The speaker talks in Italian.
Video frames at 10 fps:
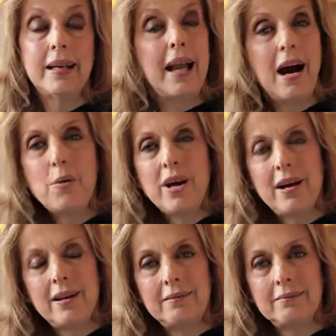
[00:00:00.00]
Laura
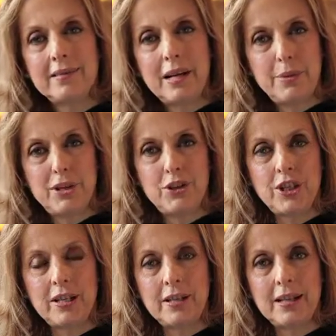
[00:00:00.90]

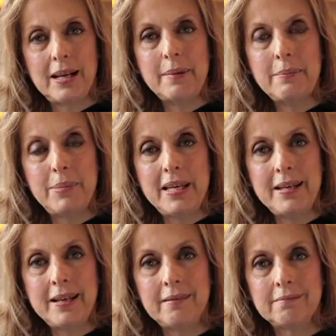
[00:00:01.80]
capisce che la
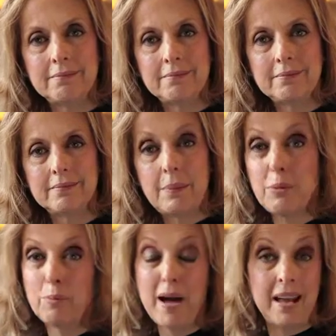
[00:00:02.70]
bambina, la
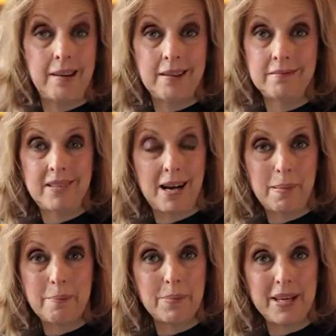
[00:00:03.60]
più bella tra le
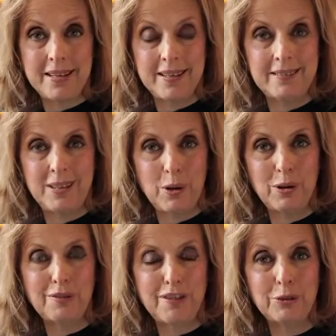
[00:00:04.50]
bambine di
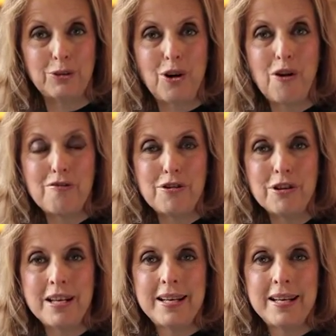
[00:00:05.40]
quell'orfanotrofio,